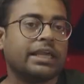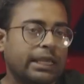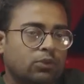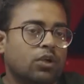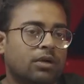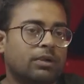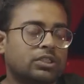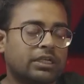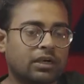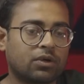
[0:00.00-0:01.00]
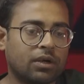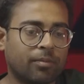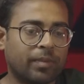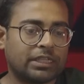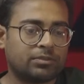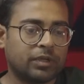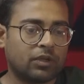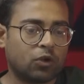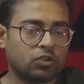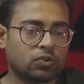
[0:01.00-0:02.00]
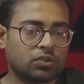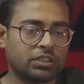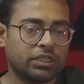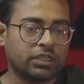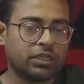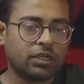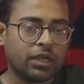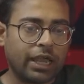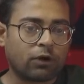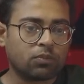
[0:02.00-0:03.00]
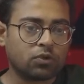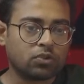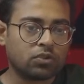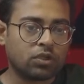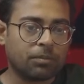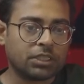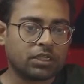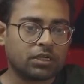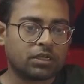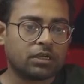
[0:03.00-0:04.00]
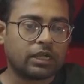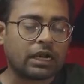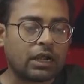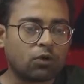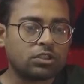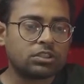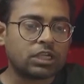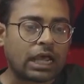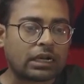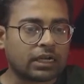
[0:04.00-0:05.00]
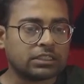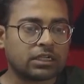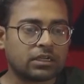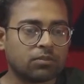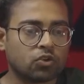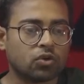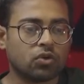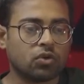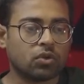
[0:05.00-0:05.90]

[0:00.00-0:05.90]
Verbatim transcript: এই দুই ধরনের মানুষের টার্গেট আমরা ম্যাচ ব্রেন লঞ্চ করছি এখন পর্যন্ত আমাদের অ্যারাউন্ড চার হাজারের মতো